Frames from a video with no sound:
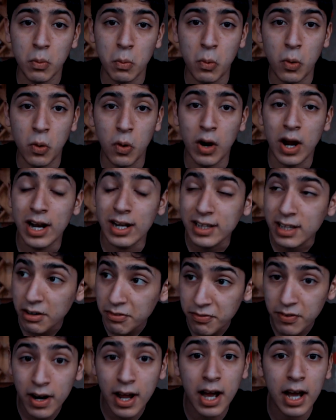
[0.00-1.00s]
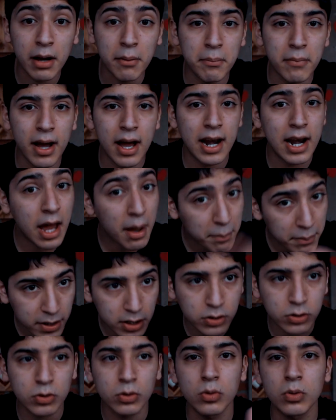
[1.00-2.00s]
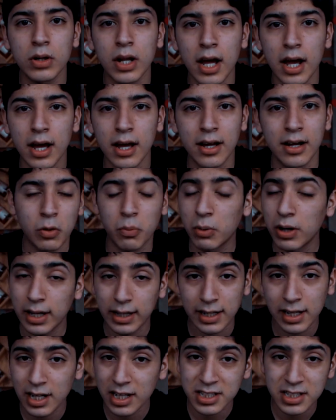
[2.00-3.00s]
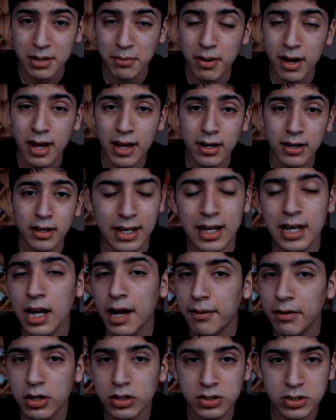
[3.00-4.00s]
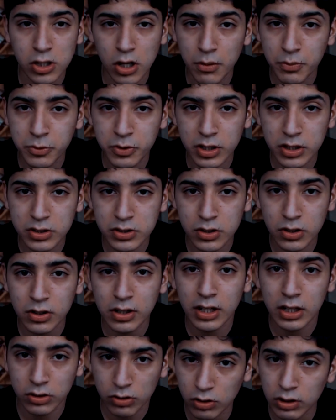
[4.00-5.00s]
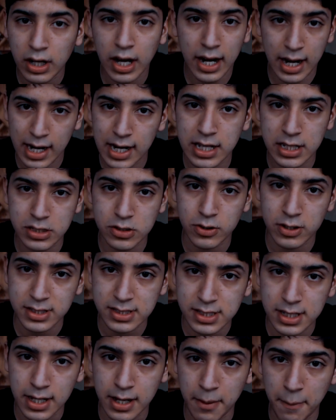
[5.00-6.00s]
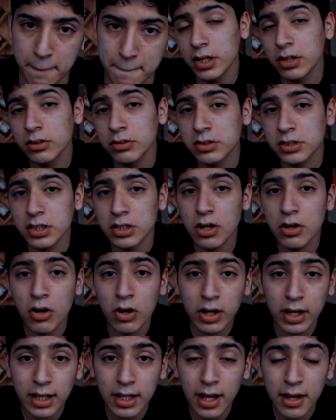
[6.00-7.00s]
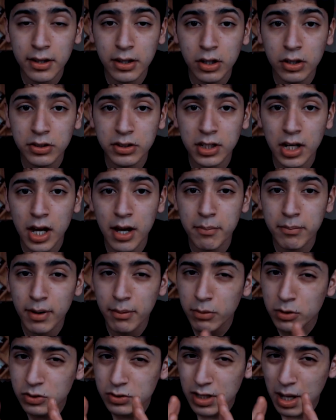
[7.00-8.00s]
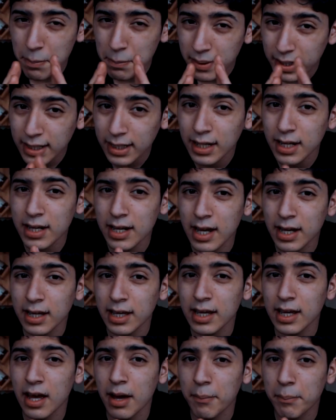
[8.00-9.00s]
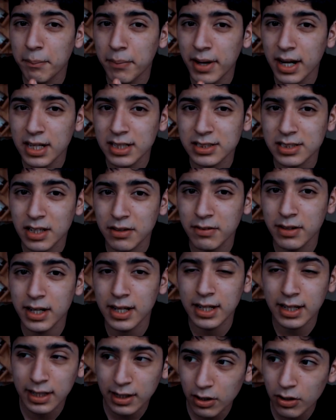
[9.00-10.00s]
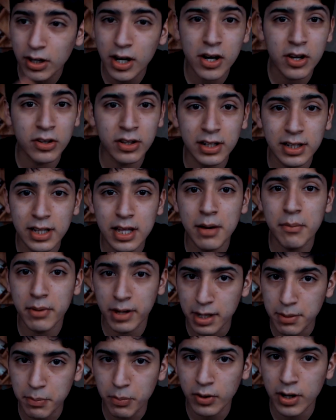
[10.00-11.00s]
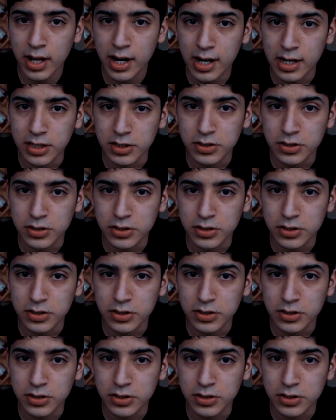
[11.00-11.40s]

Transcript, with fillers: como el diafragma, la apertura, como la quiera llamar, y la velocidad de obturación que tocar el ISO en sí. Pero si no nos queda de otra, vamos a una pequeña guía para saber en qué horarios del día manipular el